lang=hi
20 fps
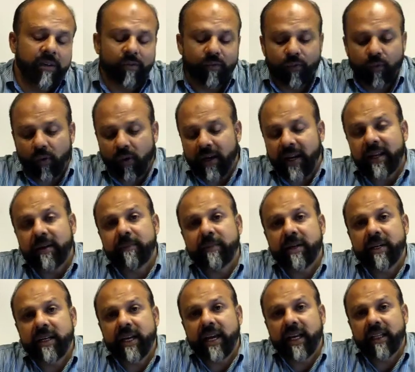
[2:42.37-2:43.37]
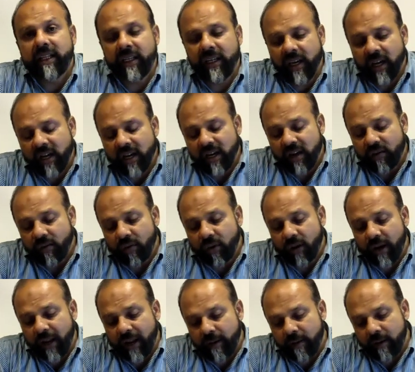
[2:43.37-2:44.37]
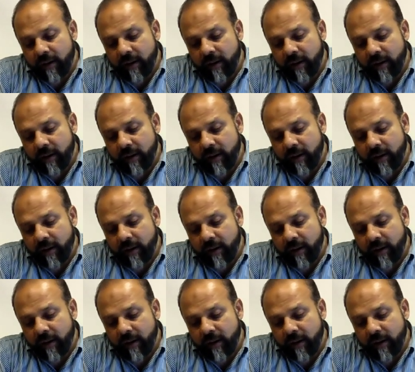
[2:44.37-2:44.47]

वो अलाइनमेंट क्या थी वो आ,